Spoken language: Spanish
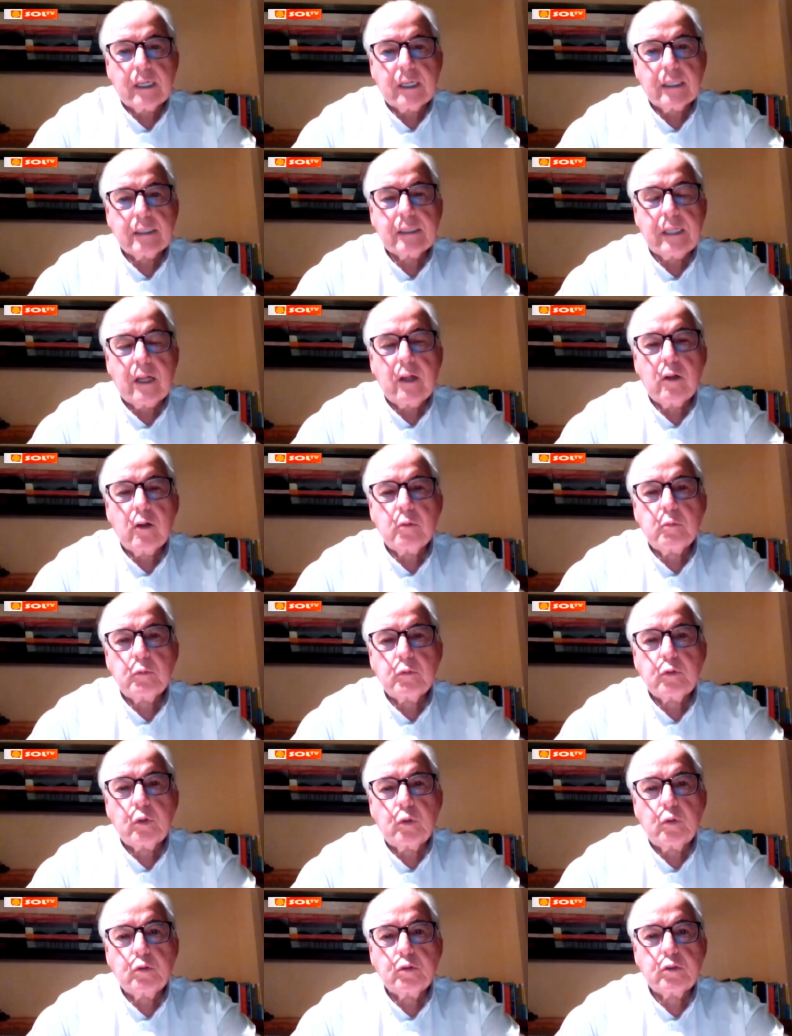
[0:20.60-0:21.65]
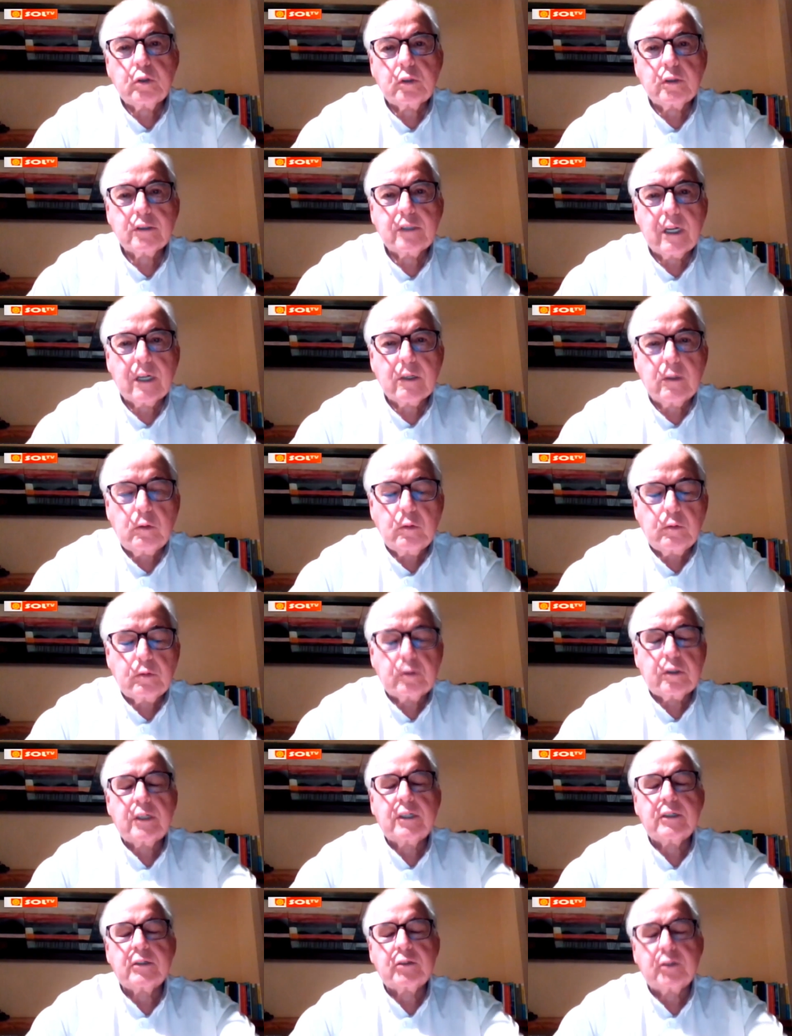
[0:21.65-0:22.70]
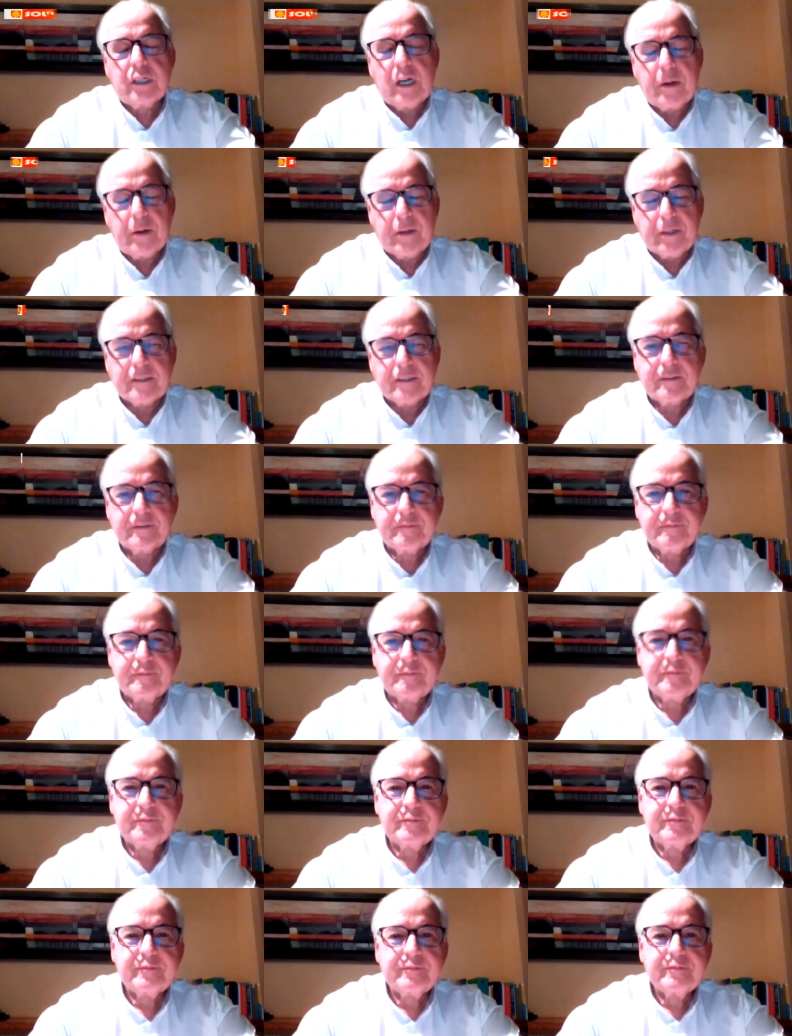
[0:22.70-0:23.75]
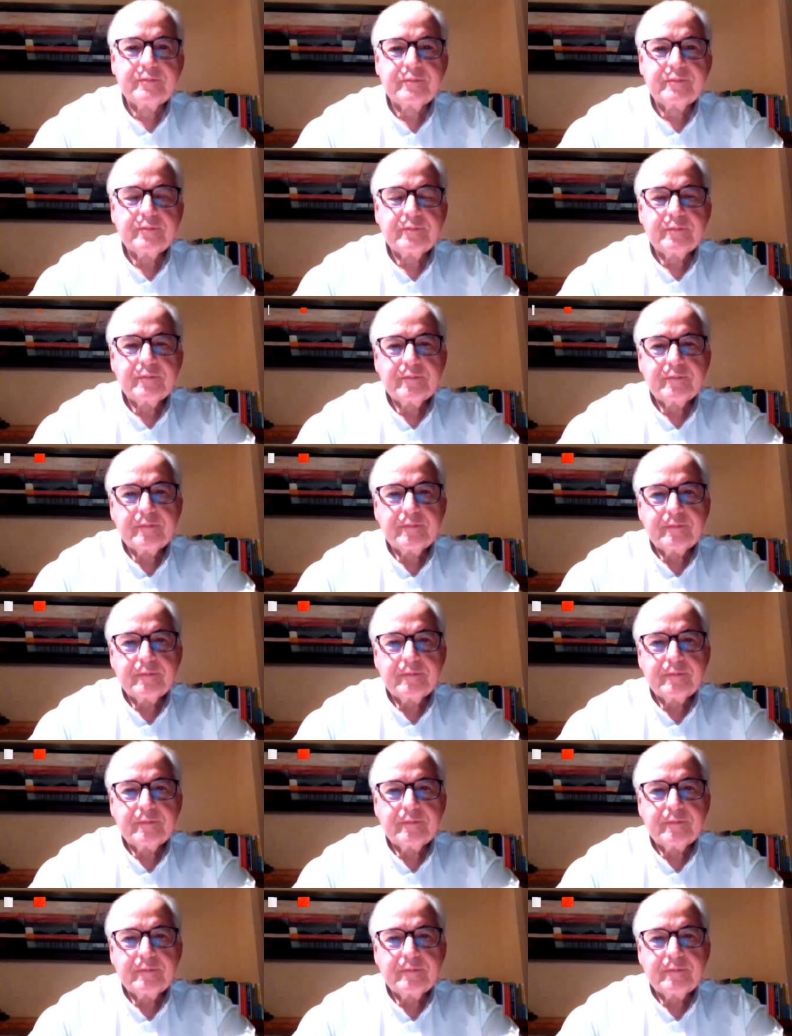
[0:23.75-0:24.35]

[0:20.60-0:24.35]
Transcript: Encantado y mucho gusto de estar con ustedes otra vez. Muchísimas